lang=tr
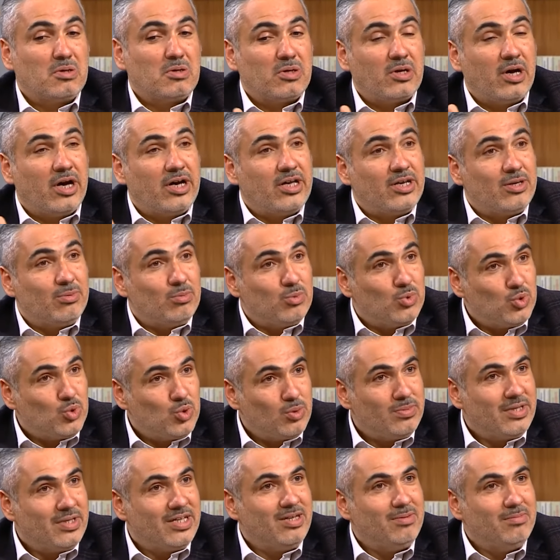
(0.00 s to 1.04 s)

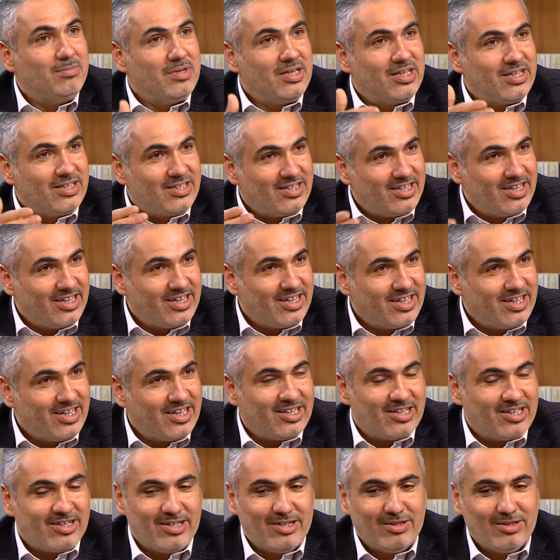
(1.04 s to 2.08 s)
gayrimüslimlerin bile
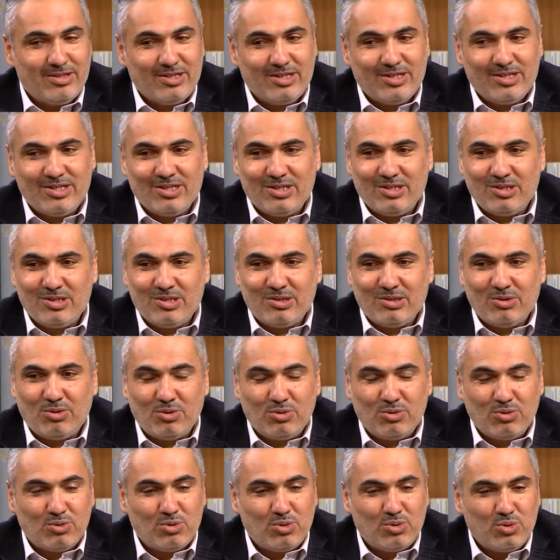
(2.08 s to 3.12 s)
terekeleri e,
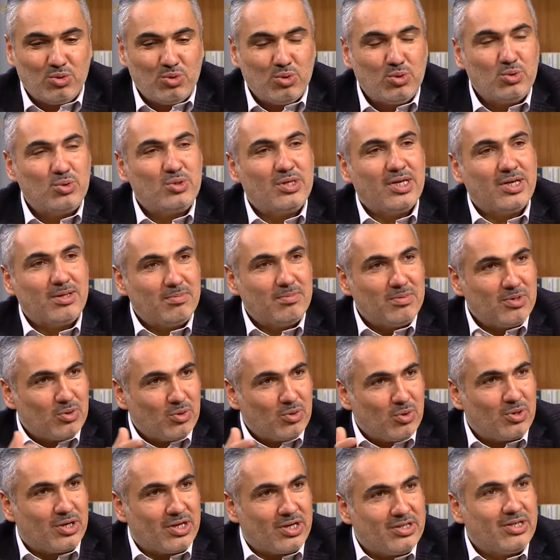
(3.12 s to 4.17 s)
yüksek bir
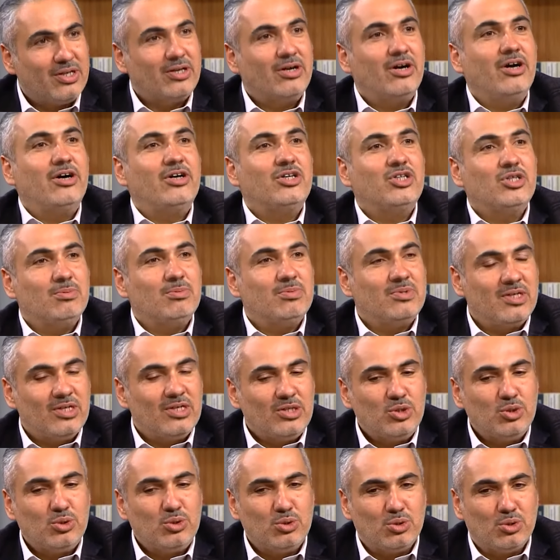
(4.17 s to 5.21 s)
oranda karşımıza
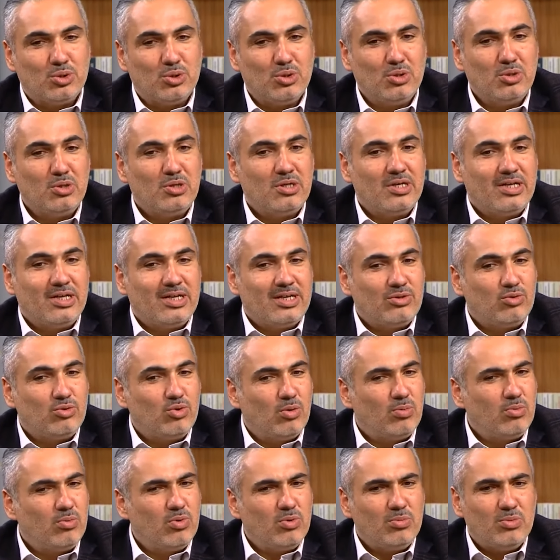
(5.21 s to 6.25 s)
çıkıyor.
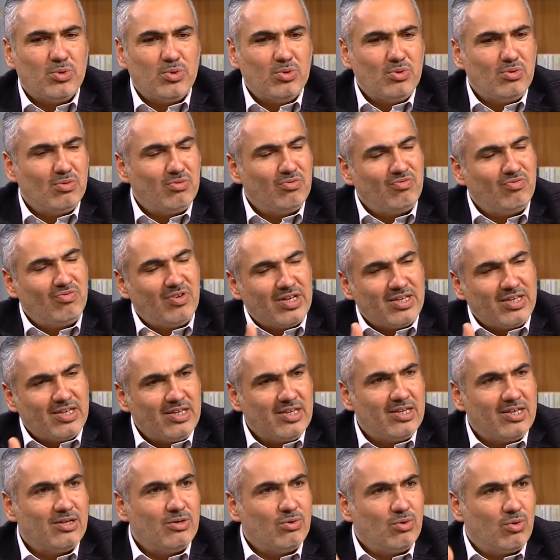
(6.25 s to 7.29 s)
Toplumun
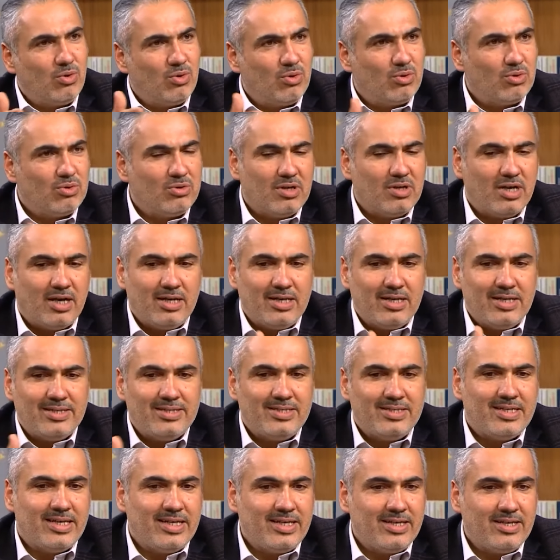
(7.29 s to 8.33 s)
fakir, orta halli,
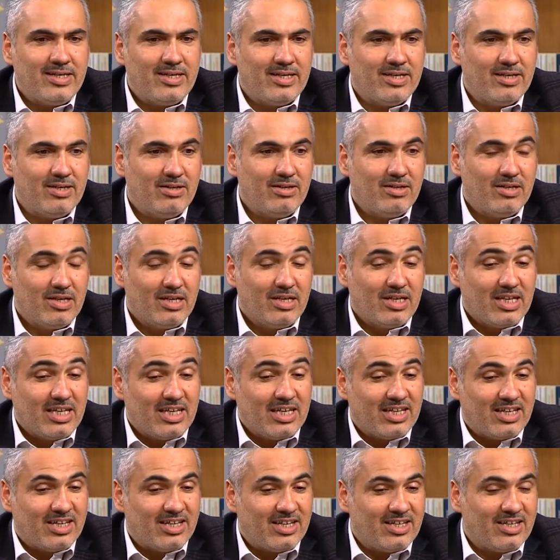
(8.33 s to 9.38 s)
zengin,
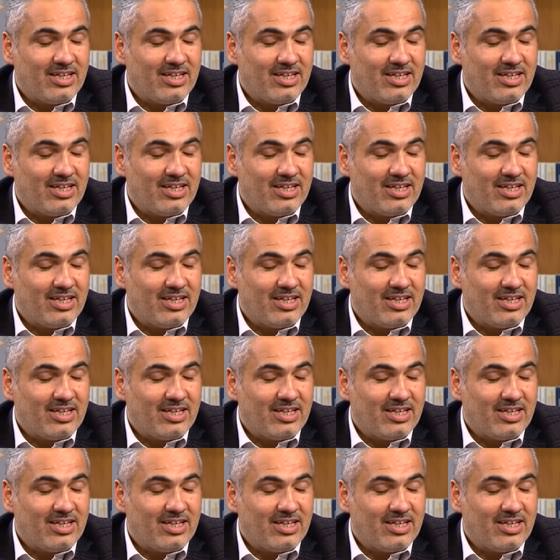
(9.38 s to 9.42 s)
e,